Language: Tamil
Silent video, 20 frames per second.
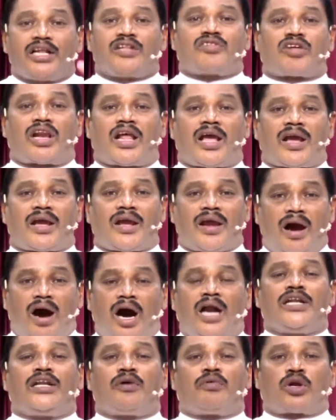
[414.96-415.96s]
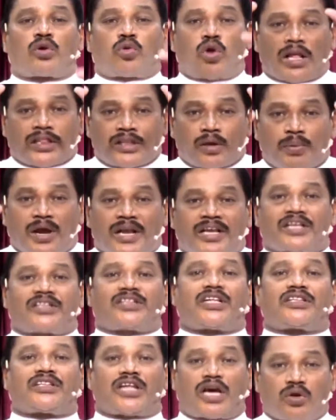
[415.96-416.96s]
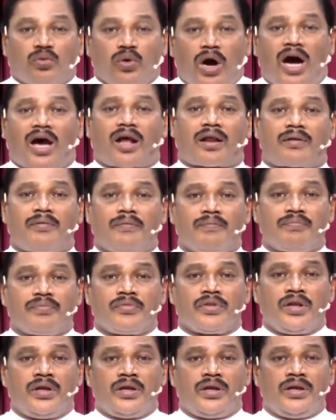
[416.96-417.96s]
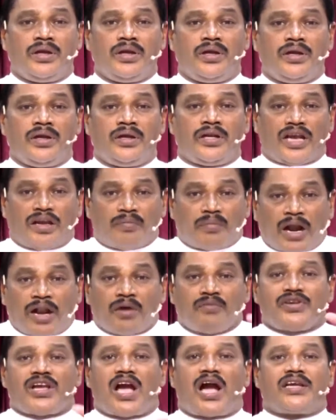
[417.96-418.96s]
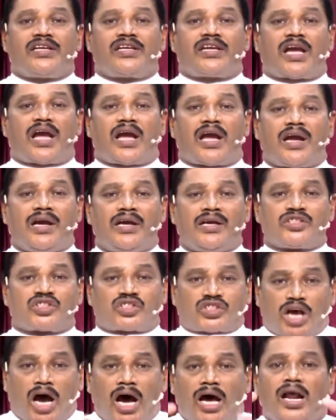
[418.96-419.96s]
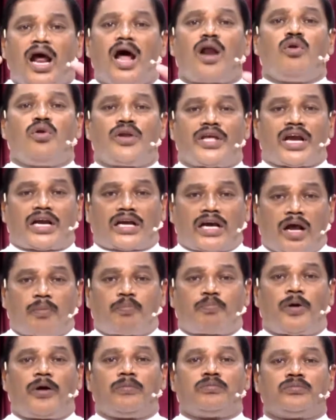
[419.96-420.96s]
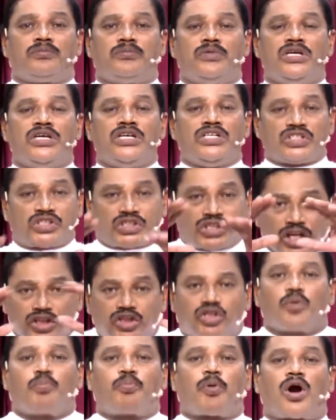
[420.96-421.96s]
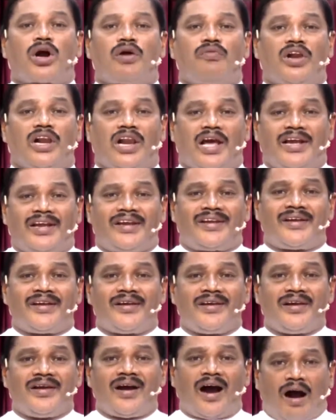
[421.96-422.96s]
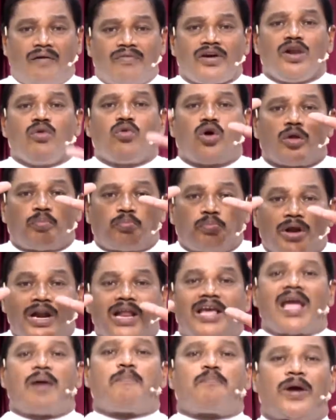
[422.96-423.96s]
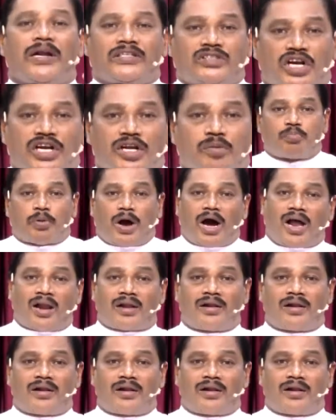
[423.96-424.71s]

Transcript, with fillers: என்னுடைய சரீரத்தில் ஆண்டவர் குழந்தை பாக்கியத்தை தருவார் என் மனைவியாகிய சாராளுடைய கற்பம் செத்து போகவில்லை அவள் ஒரு பிள்ளையை